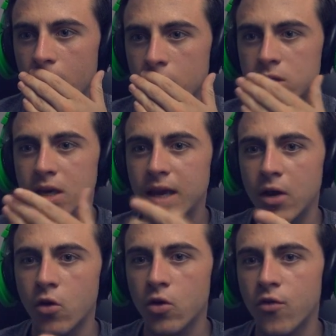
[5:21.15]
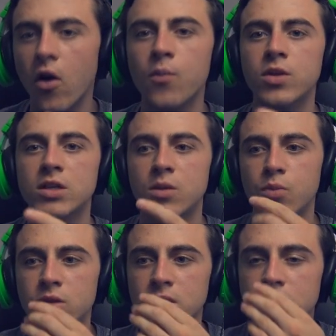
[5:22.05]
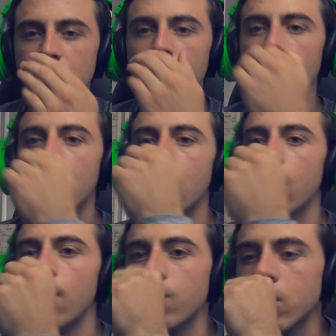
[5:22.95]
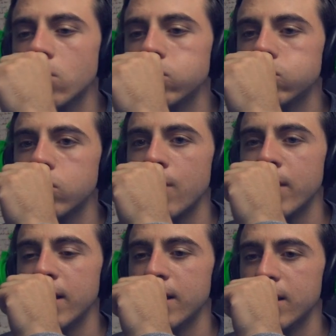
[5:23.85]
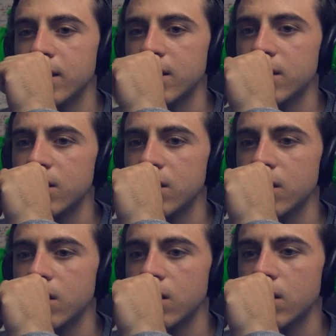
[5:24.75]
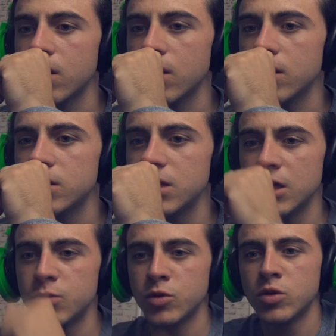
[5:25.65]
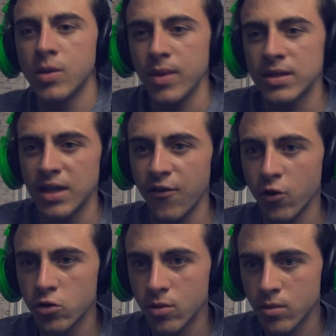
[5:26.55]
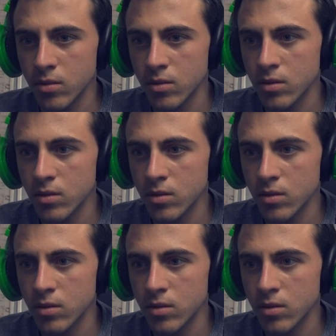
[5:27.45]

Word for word: Attends, c'est qui qui a couru devant Oh putain, c'est une petite. ouais, mais. J'ai merde, c'est un fantôme.